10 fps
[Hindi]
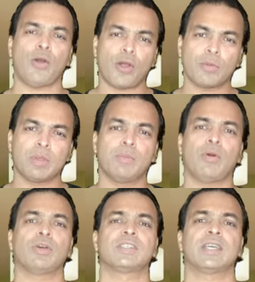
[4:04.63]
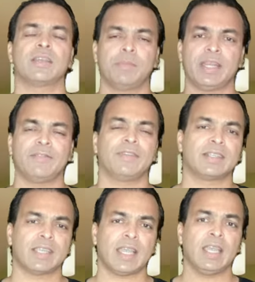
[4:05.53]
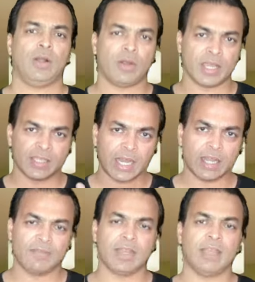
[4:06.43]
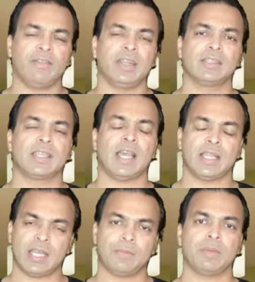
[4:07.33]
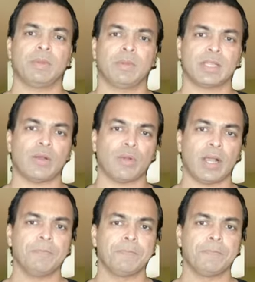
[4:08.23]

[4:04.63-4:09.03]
और भी बहुत सारे बेनिफिट्स है और ये साइंटिफिक एविडेंस के आधार पर मैं बताऊंगा